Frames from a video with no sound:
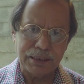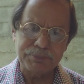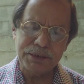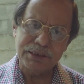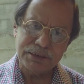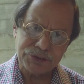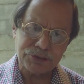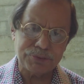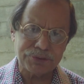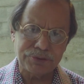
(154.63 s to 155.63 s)
আমি নিজেই
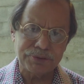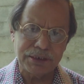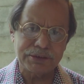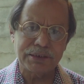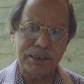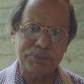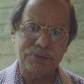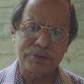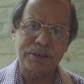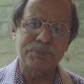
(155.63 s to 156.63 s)
সমর্থন দিয়েছি
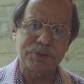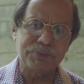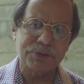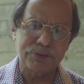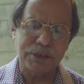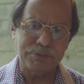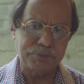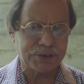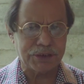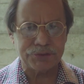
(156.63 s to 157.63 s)
নামকরণের পরিবর্তনে আমি
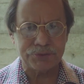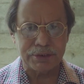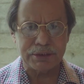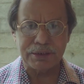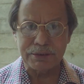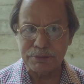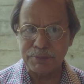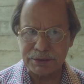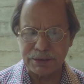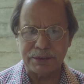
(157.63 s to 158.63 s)
বিশ্বাস করি যারা
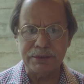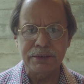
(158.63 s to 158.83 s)
নির্মাতা